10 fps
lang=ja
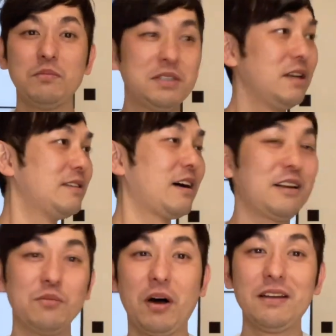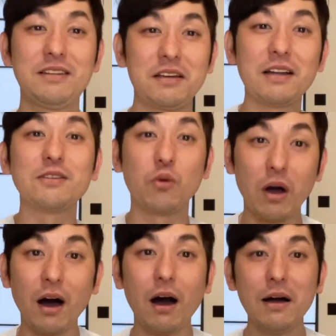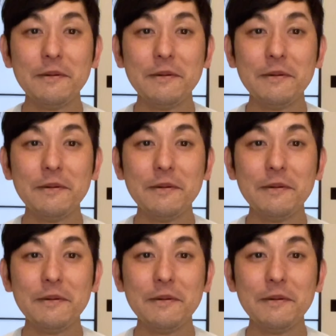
店の中にも入ってきたりとか